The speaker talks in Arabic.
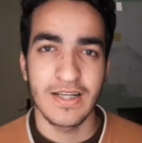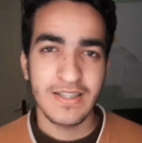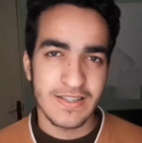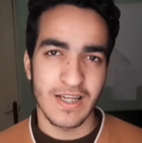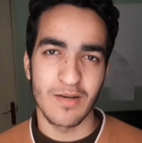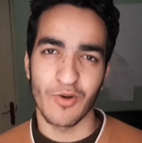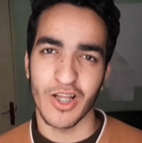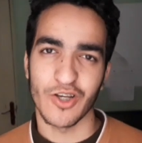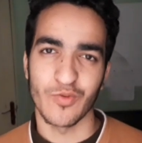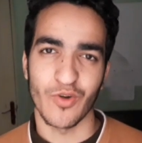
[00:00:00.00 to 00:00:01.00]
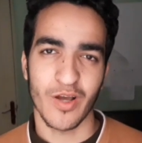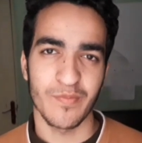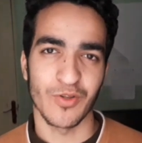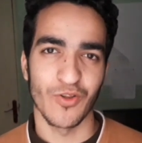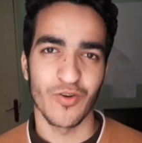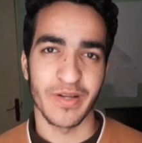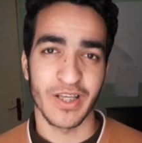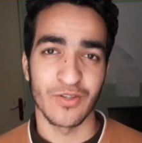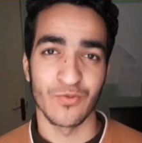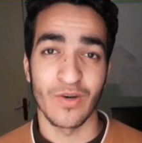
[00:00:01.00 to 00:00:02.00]
السلام عليكم ورحمه الله
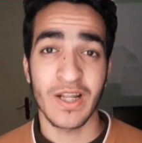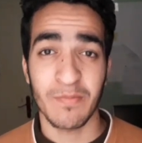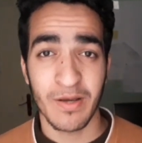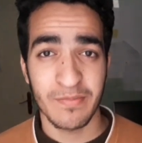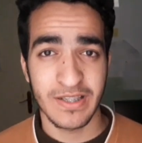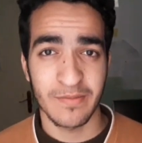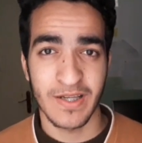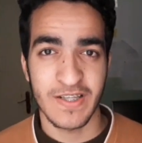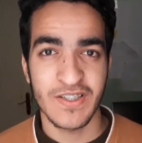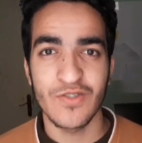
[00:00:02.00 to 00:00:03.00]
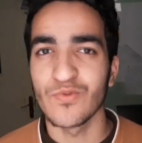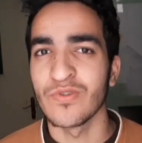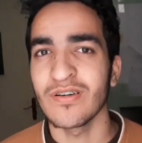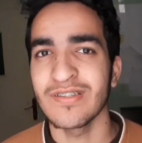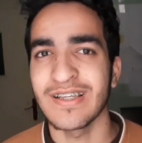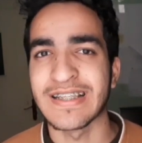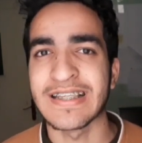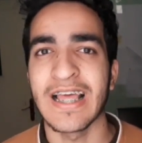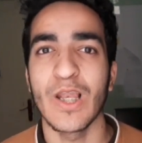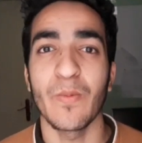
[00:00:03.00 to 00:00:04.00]
وبركاته انا محمد عبد العزيز والنهارده
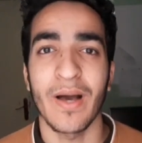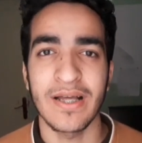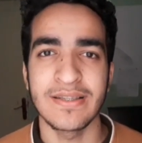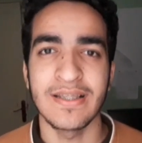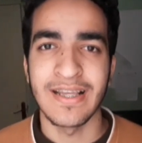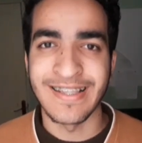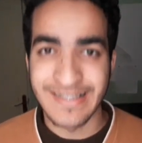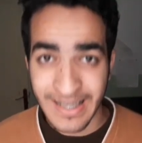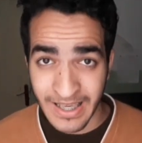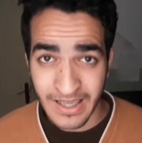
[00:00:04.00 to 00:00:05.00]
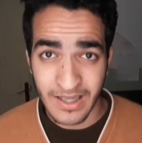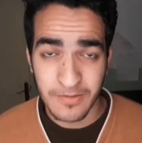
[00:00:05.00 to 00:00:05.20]
هنتكلم عن الانتاجيه